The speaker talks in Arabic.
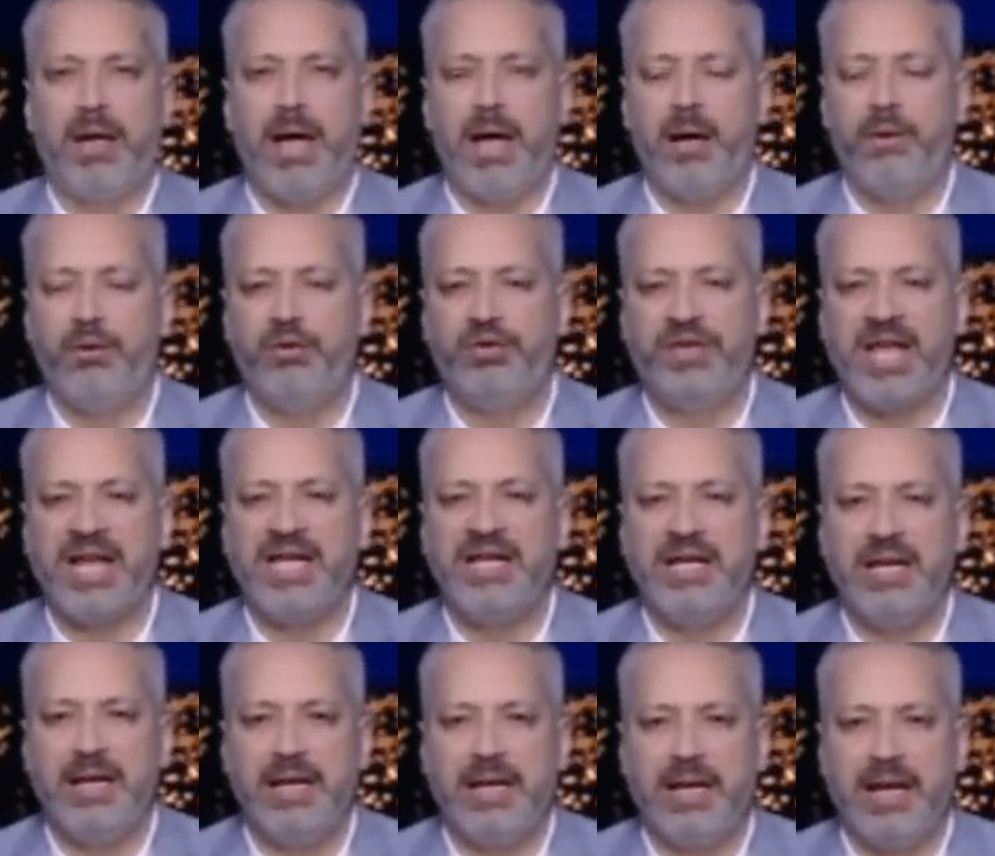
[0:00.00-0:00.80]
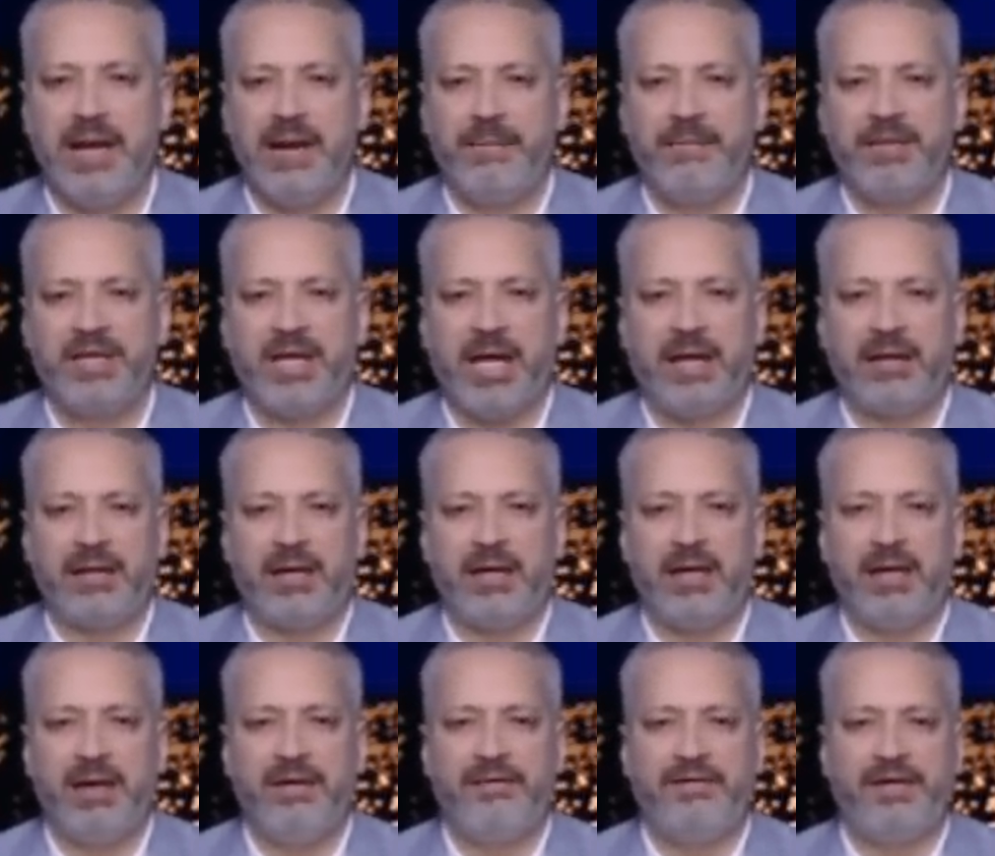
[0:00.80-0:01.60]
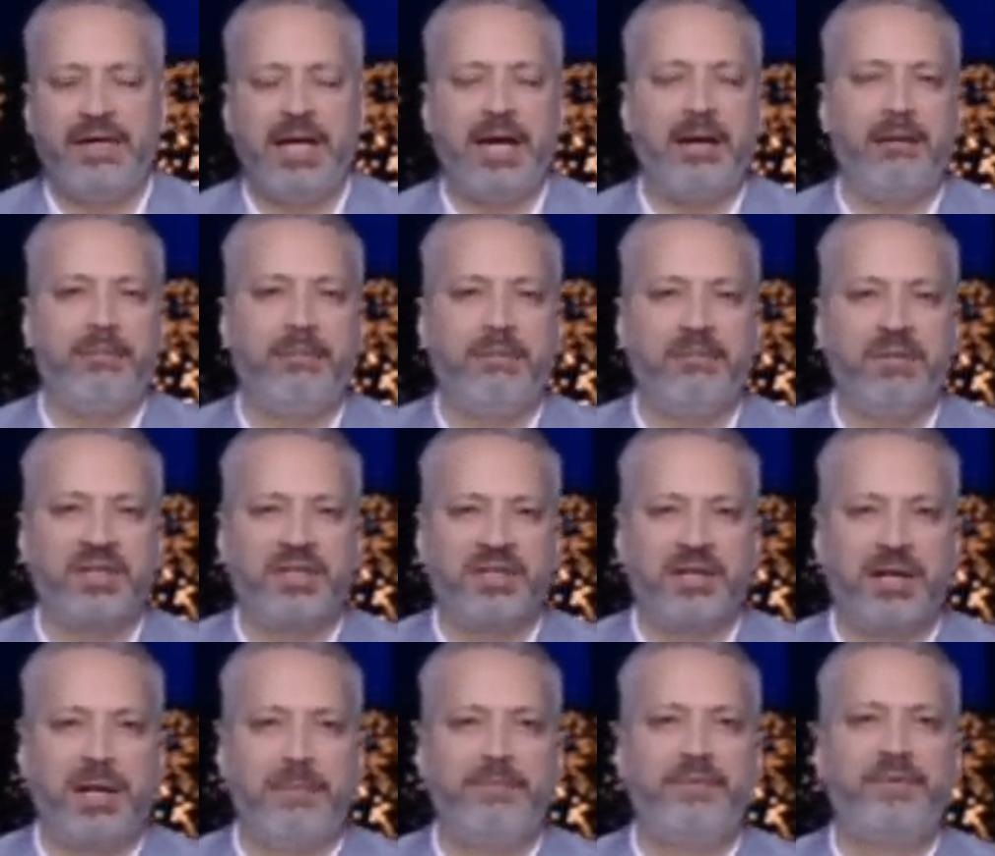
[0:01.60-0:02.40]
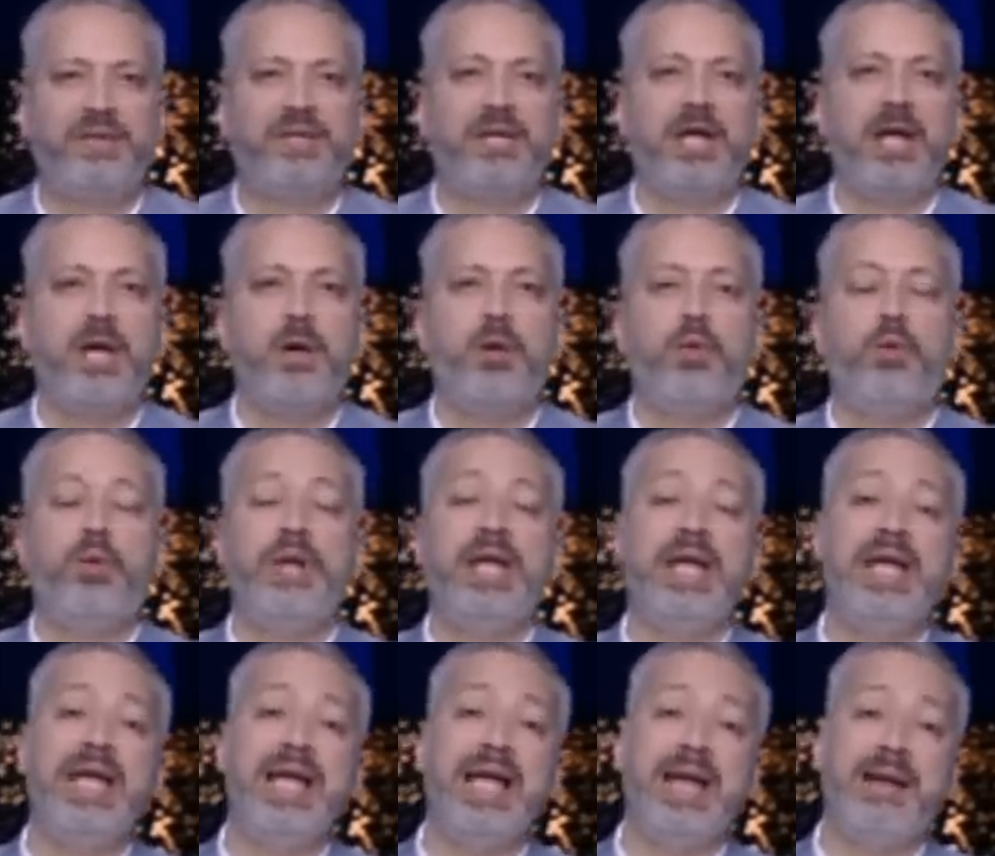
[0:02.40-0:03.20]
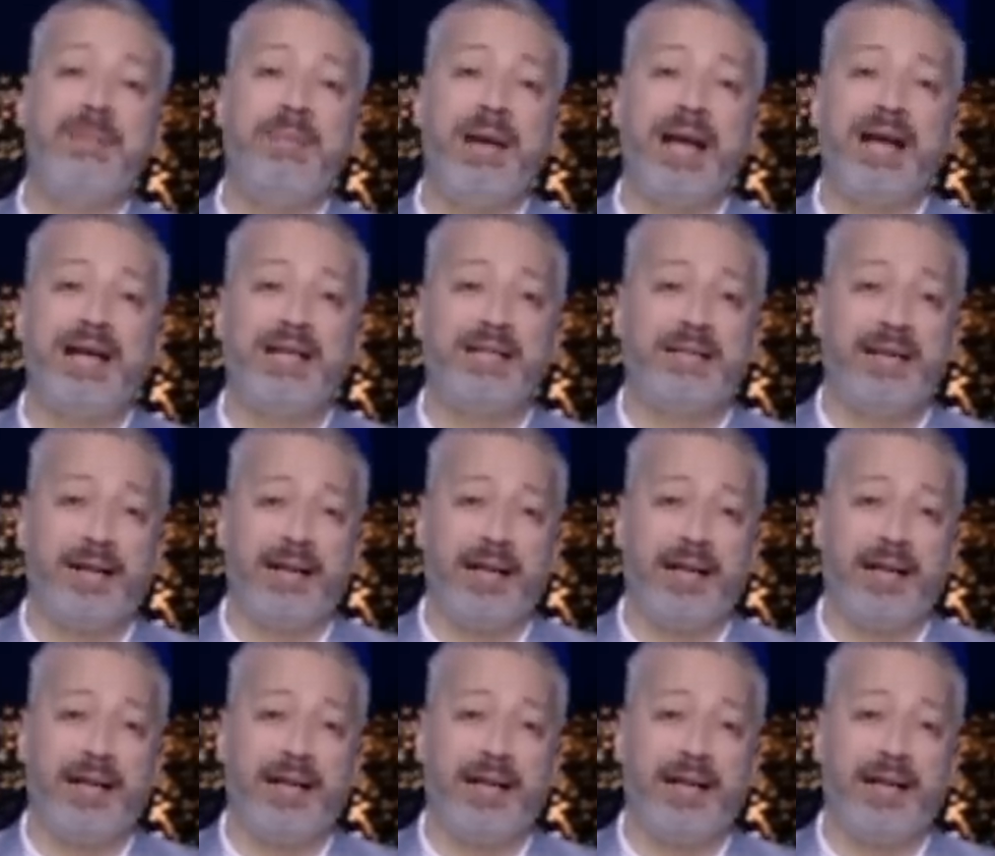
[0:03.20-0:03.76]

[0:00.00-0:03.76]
او زي الكلام بتاع دار الافتاء بالظبط والمجلس